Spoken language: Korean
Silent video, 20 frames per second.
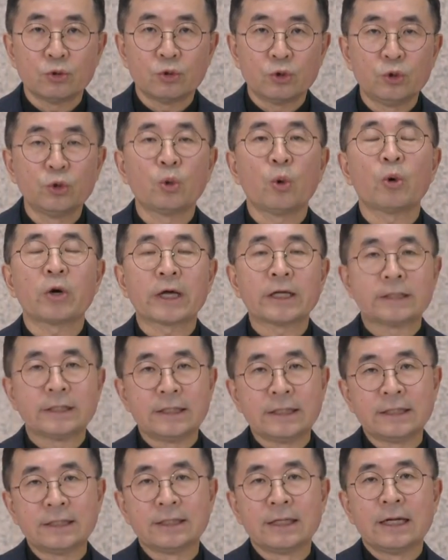주고
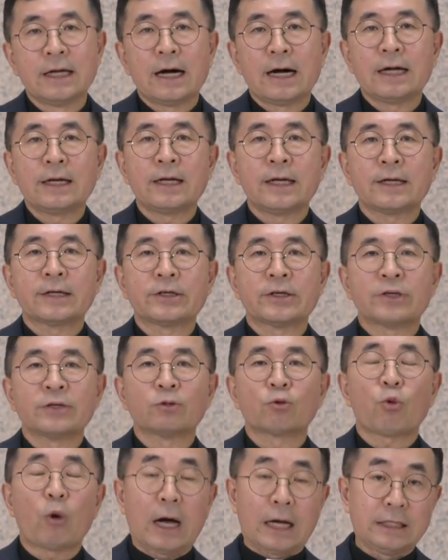계시는 하나의
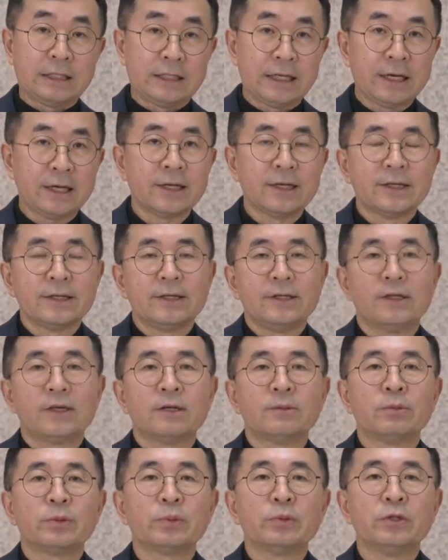그런 과제,
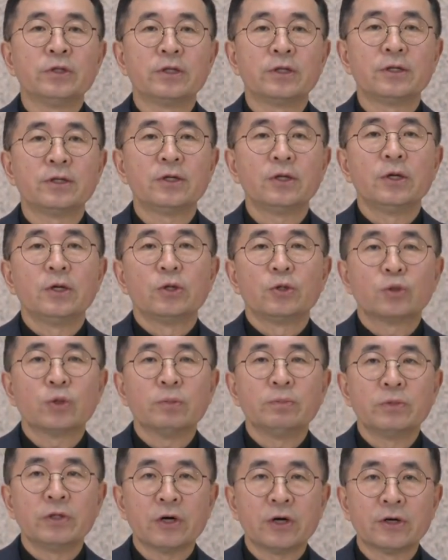이런 부분들을
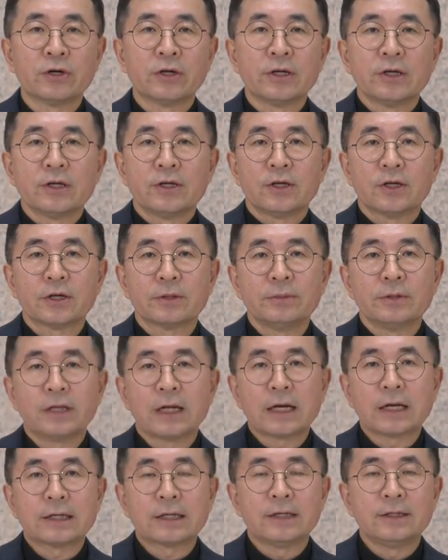좀 더
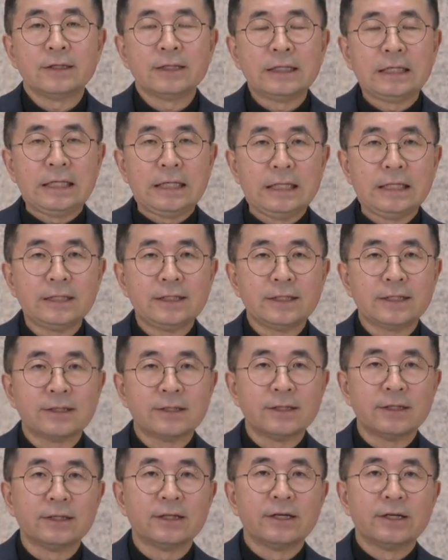여러분들의 그런
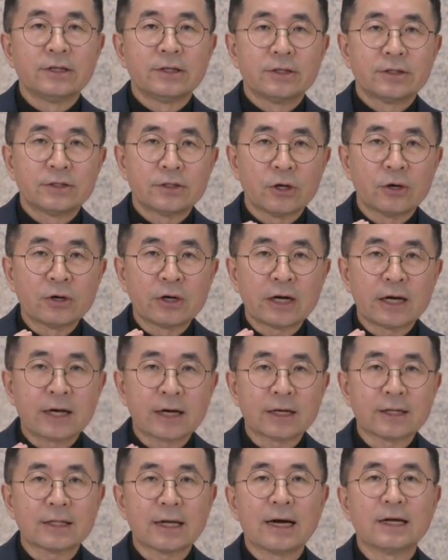의지를
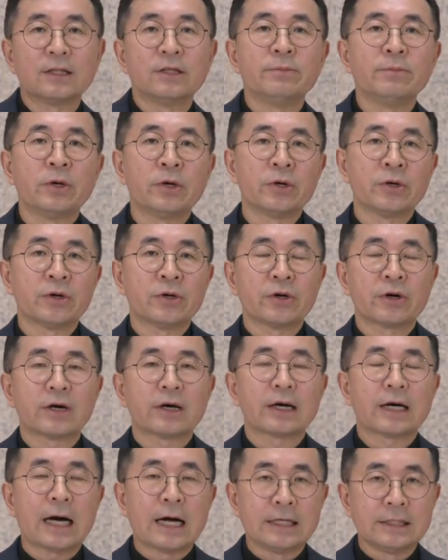정갈하게 다듬어
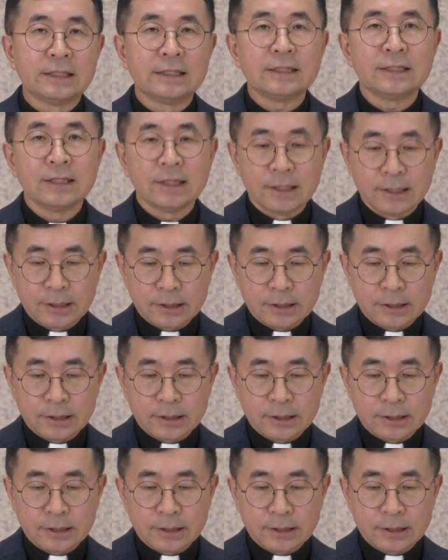가는,